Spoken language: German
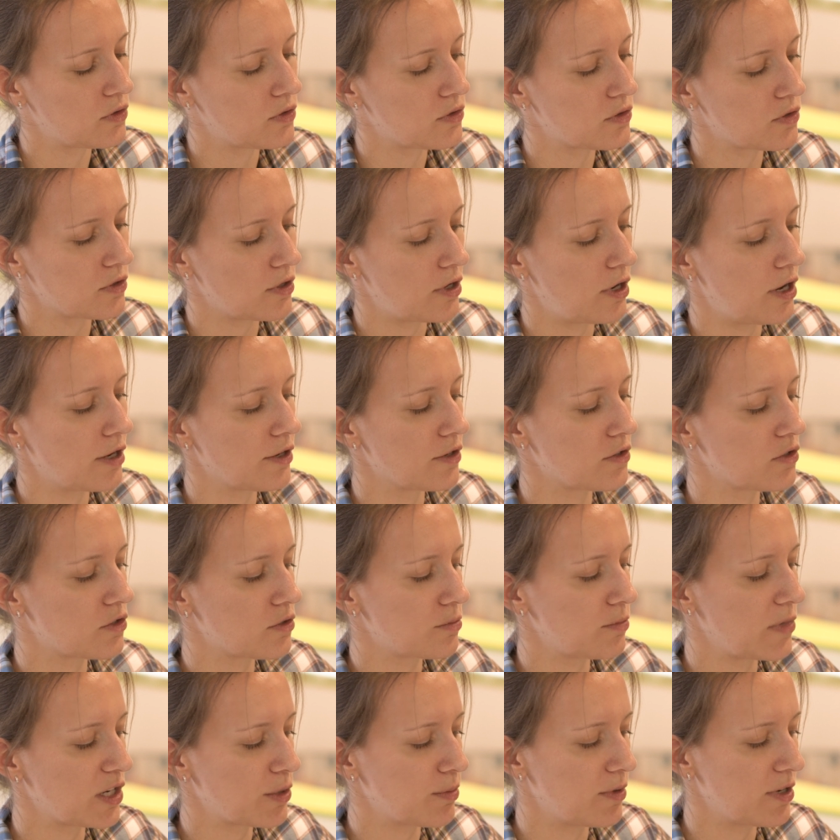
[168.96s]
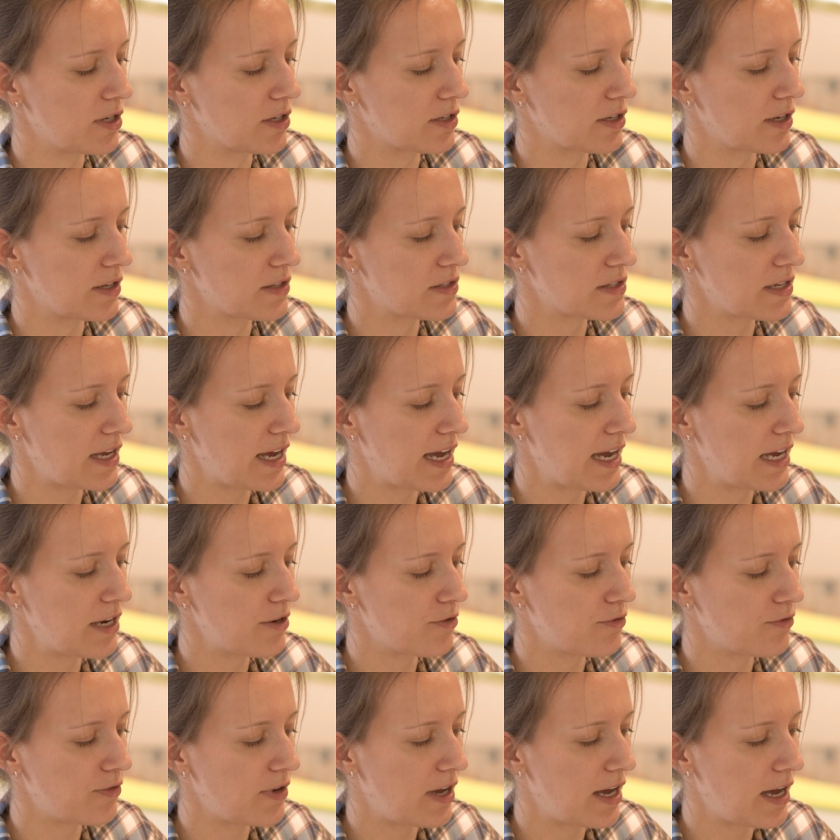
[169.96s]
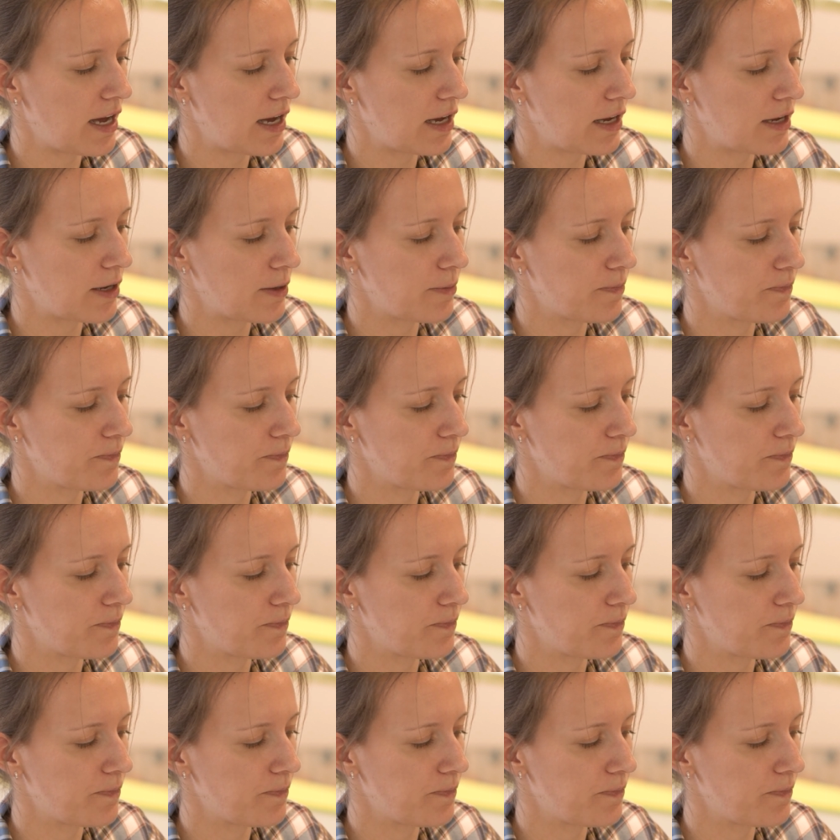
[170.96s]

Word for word: So, das ist manchmal nicht ganz einfach.